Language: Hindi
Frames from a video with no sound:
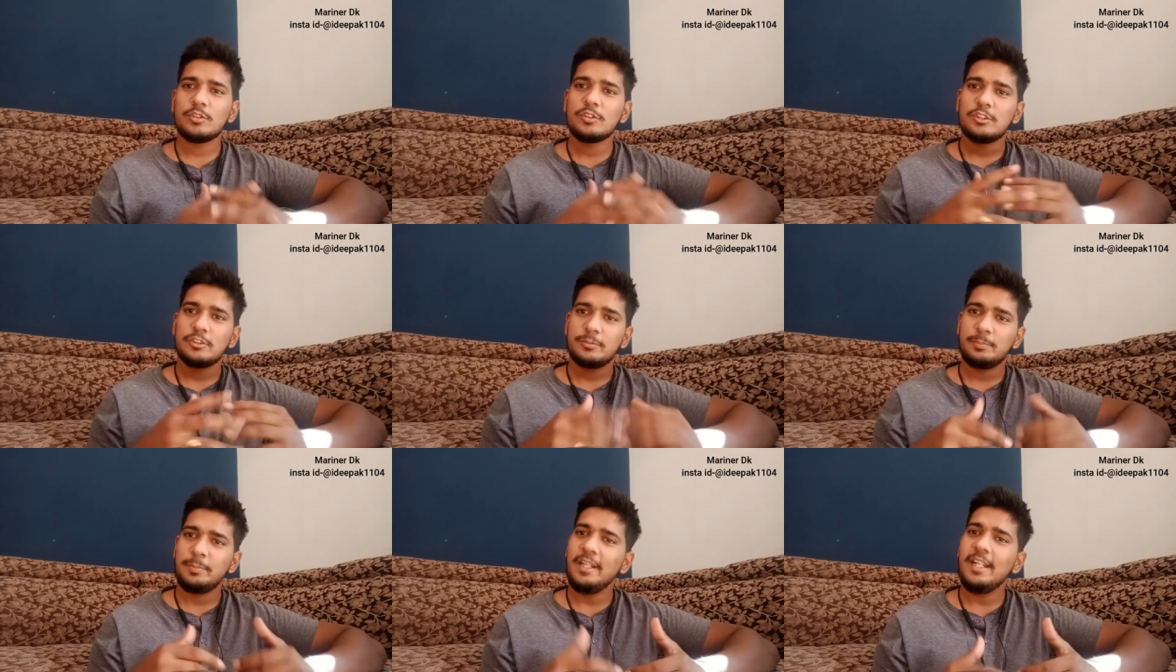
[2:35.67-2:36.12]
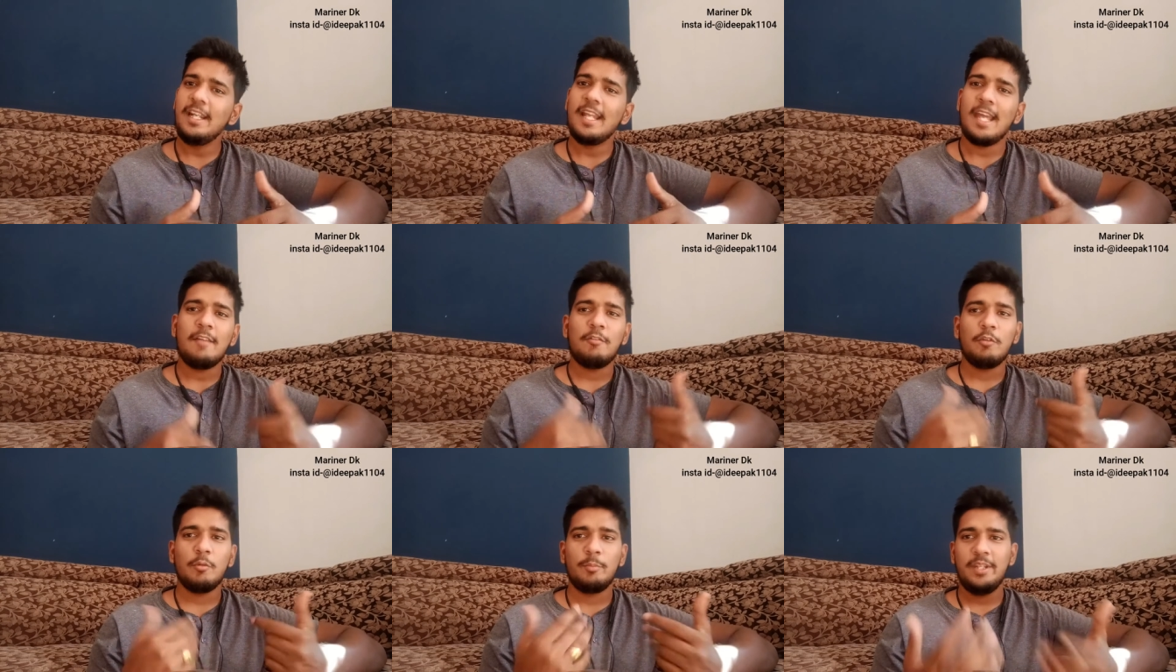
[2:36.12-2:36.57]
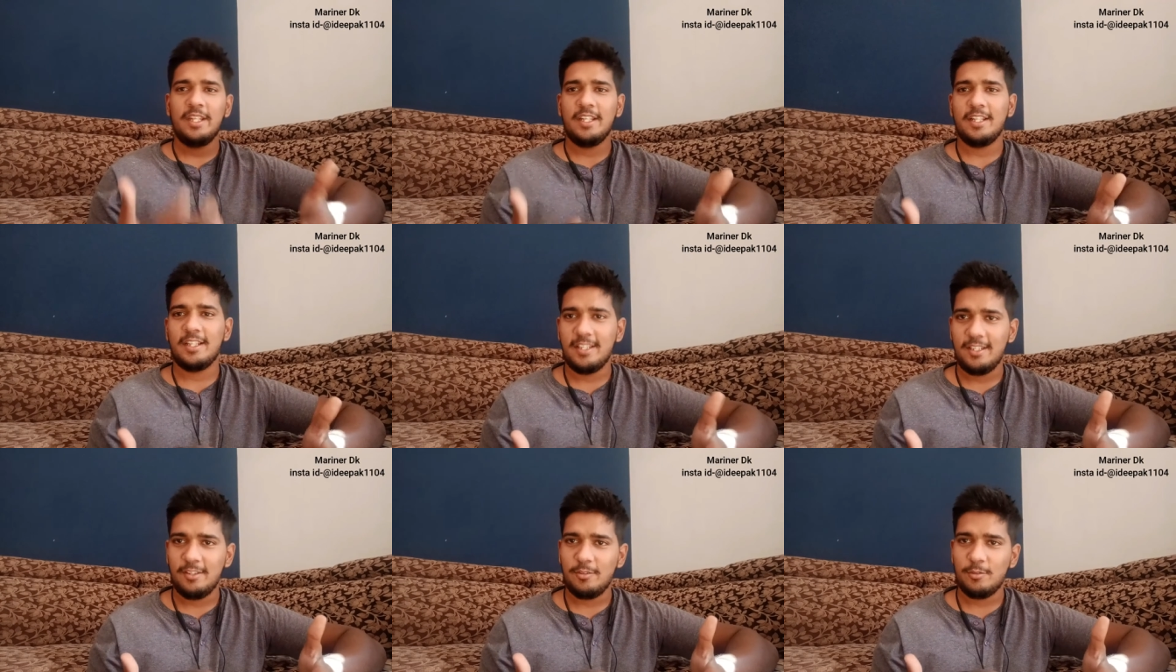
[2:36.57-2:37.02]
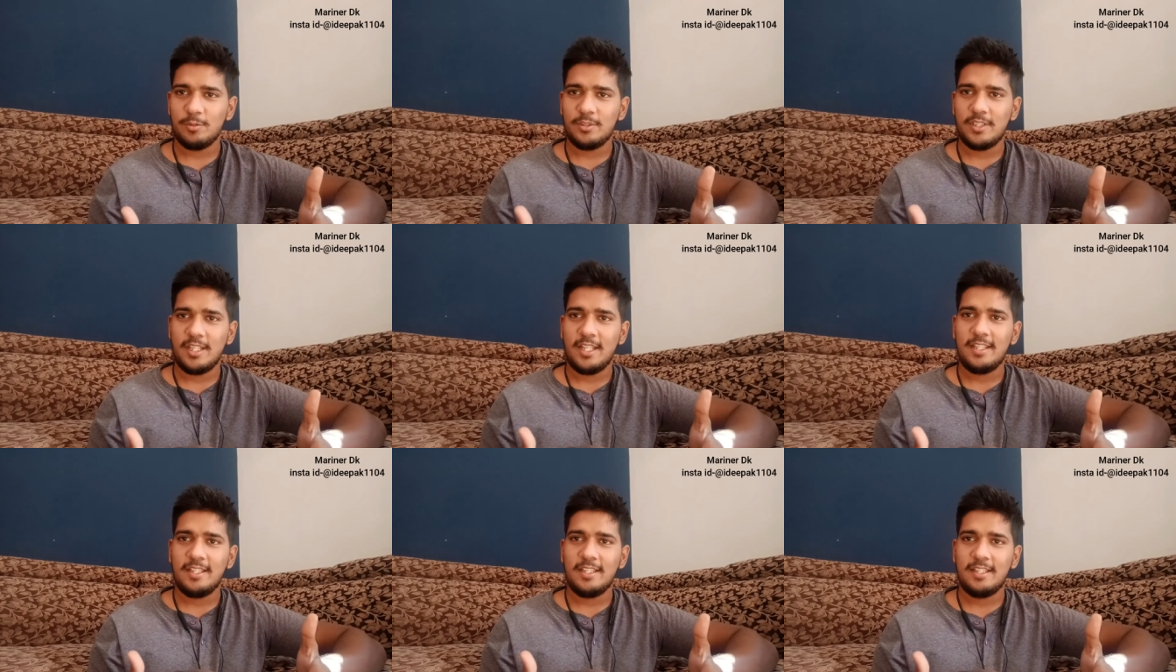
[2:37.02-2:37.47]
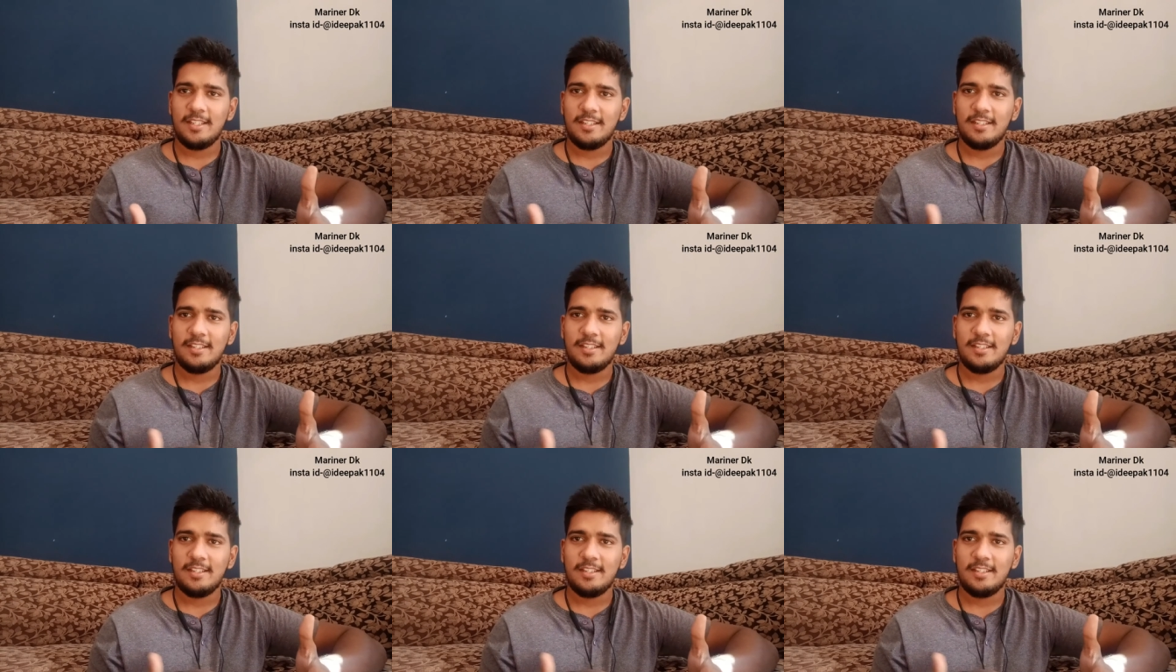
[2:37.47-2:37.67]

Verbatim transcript: स्पीड है वो भी इंक्रीज हो जाएगी